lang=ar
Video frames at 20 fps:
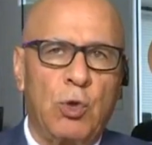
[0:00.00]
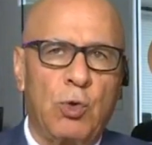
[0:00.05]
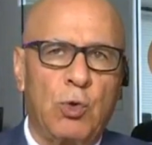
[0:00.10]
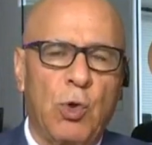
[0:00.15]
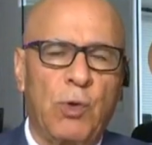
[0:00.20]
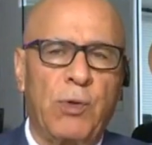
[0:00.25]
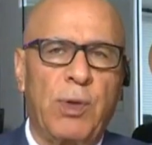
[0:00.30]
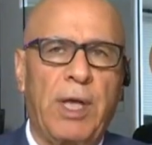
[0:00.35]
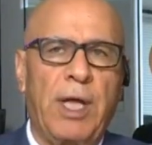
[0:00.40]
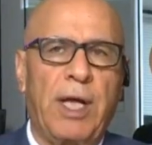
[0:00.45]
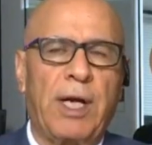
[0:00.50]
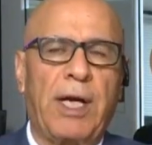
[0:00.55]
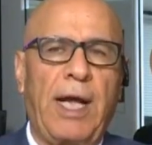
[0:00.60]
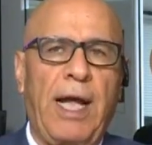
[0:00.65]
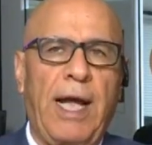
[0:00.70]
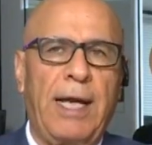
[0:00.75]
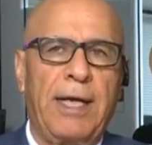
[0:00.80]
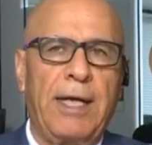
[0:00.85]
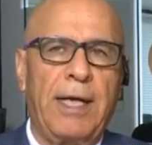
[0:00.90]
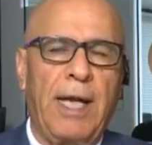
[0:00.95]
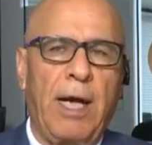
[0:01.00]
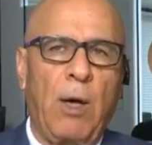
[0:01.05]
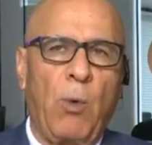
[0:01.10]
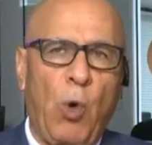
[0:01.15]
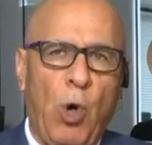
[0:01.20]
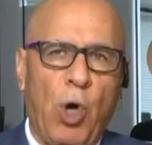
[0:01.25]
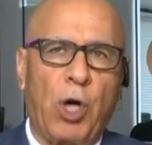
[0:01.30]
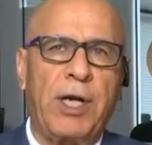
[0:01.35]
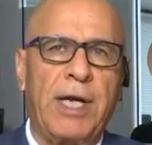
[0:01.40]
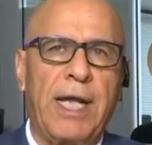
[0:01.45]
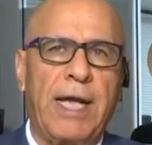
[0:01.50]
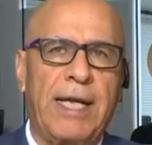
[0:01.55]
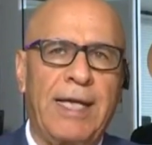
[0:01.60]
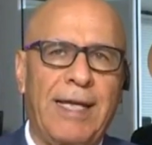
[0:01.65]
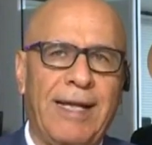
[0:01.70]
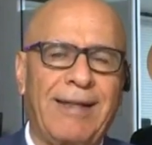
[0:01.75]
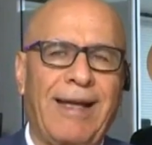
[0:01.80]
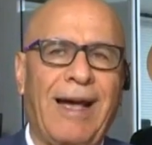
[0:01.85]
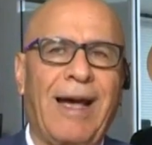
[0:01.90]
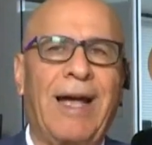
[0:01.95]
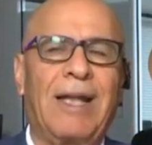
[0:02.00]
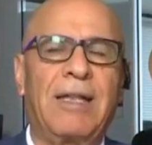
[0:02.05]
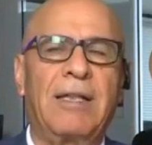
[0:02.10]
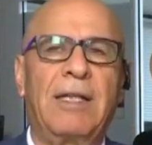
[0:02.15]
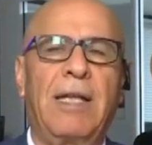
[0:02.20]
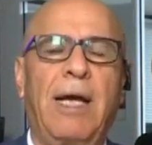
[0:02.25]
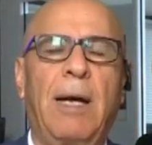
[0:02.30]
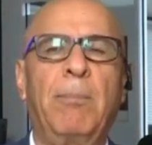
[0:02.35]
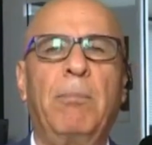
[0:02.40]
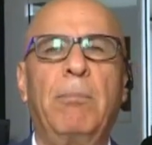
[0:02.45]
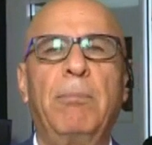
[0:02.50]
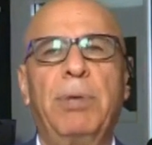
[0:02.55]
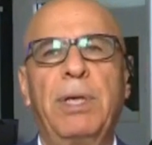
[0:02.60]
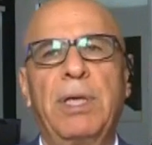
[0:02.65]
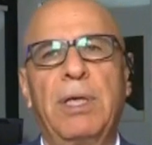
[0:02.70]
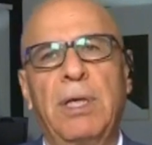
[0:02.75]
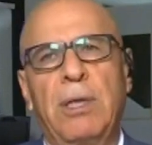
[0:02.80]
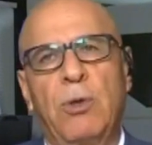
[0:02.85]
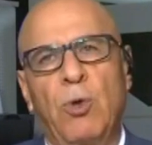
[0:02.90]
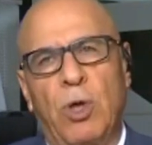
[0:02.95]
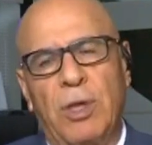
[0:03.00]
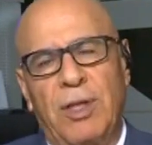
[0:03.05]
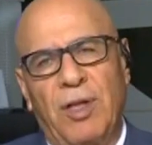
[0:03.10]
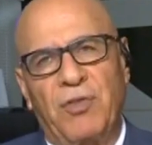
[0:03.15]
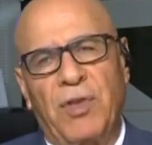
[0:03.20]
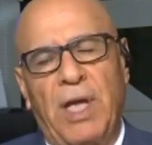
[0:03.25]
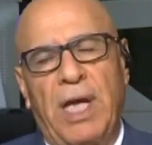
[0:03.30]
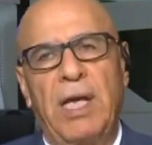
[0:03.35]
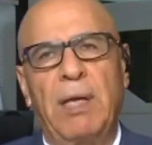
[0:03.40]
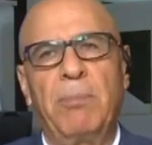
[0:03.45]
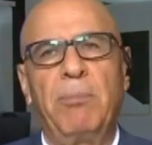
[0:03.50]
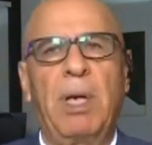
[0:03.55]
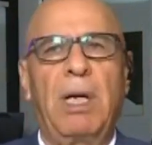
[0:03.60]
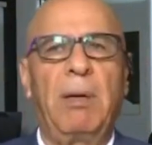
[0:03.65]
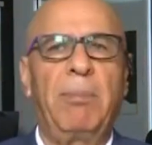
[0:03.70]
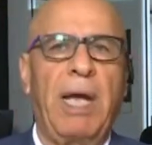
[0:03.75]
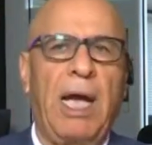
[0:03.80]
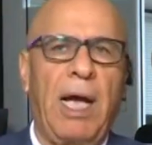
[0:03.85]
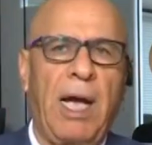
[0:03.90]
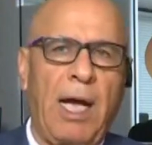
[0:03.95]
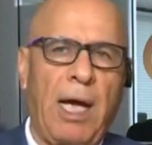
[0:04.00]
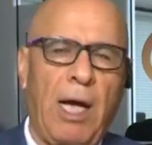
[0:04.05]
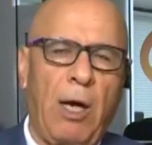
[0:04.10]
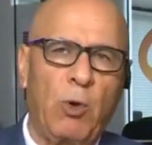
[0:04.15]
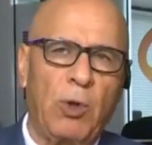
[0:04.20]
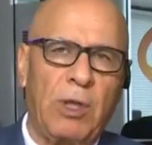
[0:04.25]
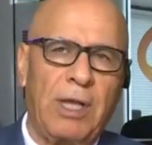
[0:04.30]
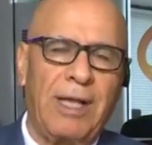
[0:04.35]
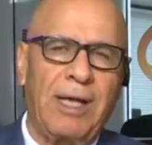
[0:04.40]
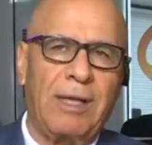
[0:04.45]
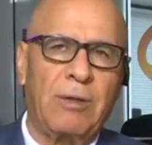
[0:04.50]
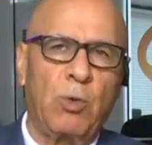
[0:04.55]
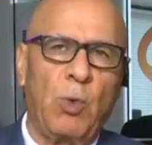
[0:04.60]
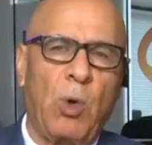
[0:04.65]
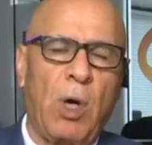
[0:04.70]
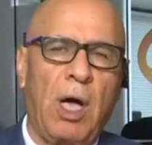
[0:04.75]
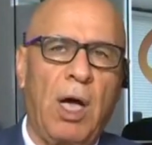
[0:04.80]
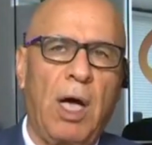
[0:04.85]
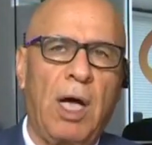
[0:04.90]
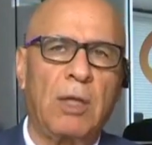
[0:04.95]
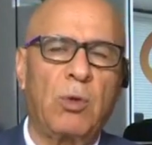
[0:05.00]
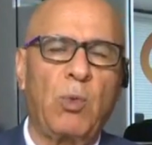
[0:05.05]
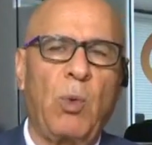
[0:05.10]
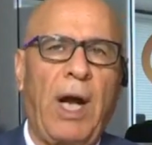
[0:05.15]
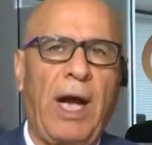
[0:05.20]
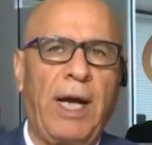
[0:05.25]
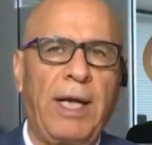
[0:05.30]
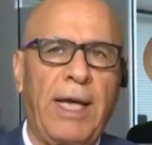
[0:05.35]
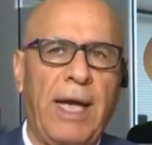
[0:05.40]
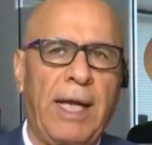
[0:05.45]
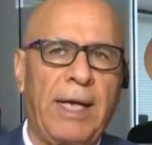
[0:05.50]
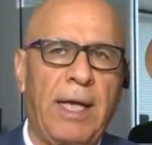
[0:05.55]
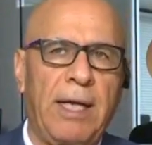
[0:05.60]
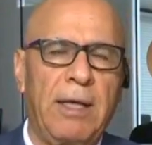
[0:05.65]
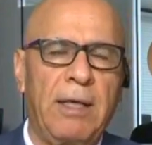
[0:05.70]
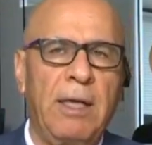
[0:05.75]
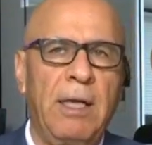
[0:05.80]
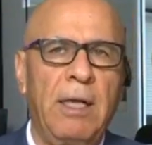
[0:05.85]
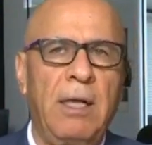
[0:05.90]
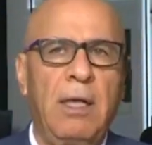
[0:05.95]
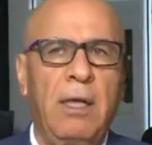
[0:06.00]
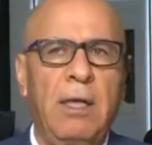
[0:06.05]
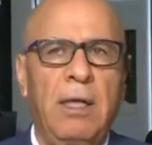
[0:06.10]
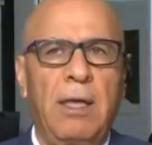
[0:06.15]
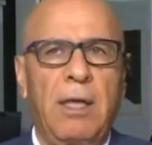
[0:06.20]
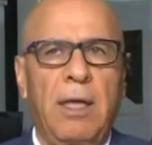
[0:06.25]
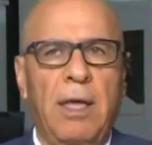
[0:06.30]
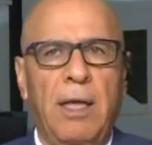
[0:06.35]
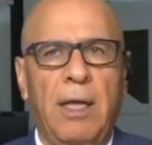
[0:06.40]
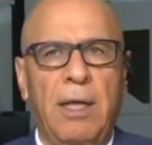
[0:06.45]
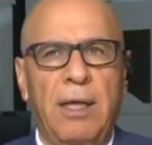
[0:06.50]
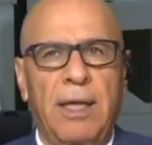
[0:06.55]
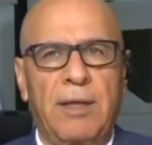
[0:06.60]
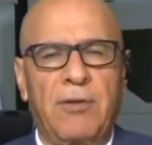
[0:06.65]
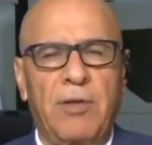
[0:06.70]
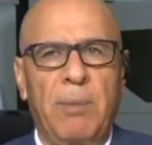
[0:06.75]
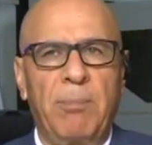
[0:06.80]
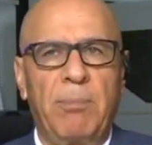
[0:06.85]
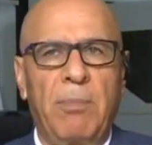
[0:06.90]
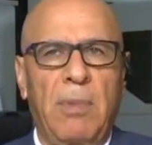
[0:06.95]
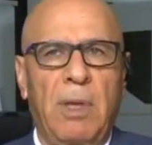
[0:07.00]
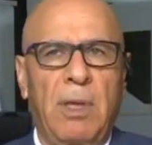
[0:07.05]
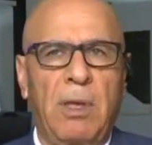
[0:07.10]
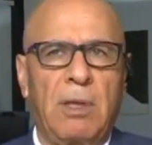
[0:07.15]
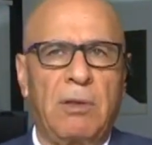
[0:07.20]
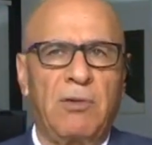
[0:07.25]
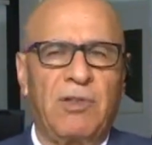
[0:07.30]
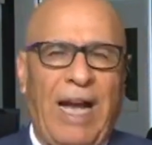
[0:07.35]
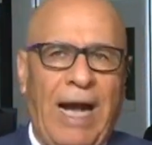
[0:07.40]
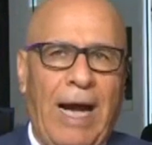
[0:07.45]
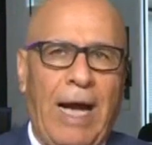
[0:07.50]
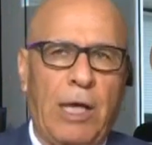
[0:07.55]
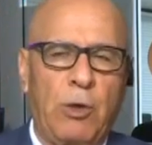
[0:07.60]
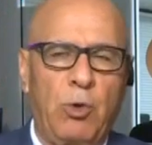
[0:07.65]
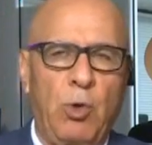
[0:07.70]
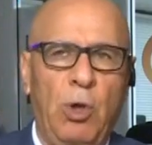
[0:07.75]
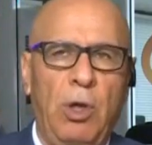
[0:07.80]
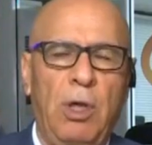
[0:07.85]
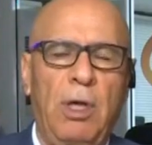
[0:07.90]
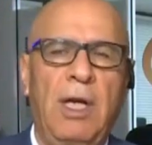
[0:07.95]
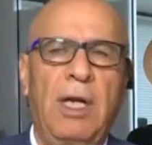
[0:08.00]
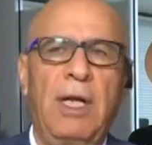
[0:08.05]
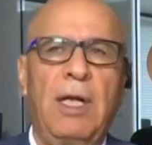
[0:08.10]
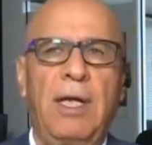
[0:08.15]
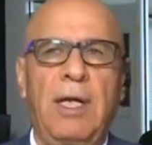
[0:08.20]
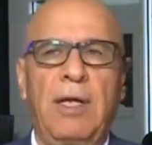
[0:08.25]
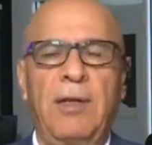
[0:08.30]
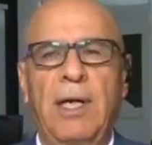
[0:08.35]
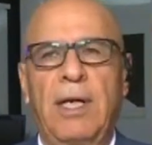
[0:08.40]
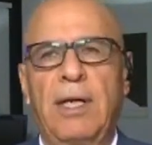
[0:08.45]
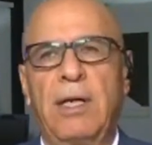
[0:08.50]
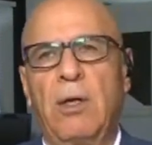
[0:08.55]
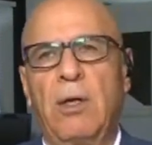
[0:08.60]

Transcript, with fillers: تظهر أن وورنيك يتقدم بنقطتين بالمئة أو ثلاث نقاط وأحيانا آه، يتم التعادل إذا